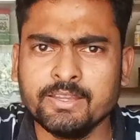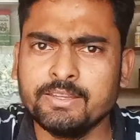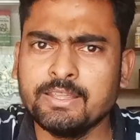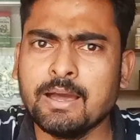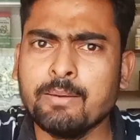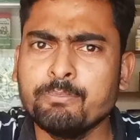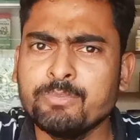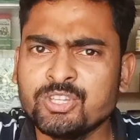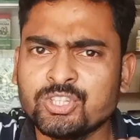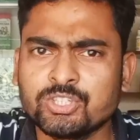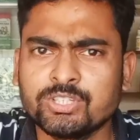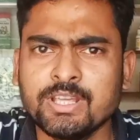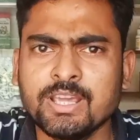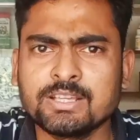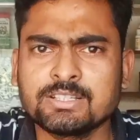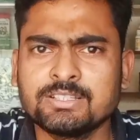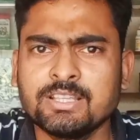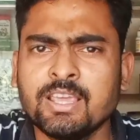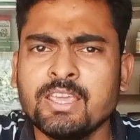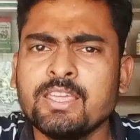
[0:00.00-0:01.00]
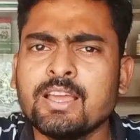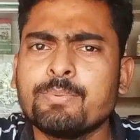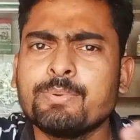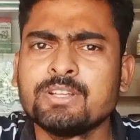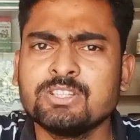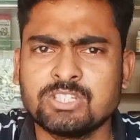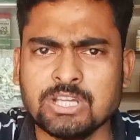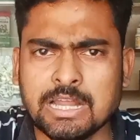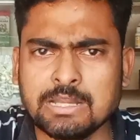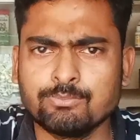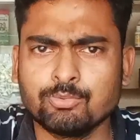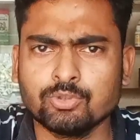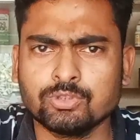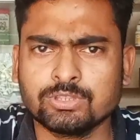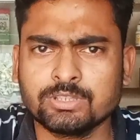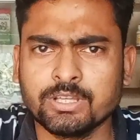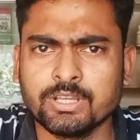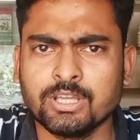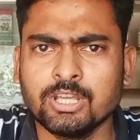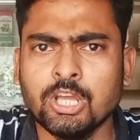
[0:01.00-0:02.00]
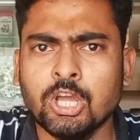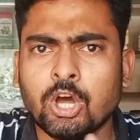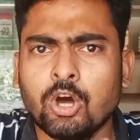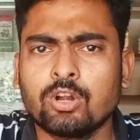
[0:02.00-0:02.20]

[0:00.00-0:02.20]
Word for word: या मिस्टेक से या फिर जानबूझ के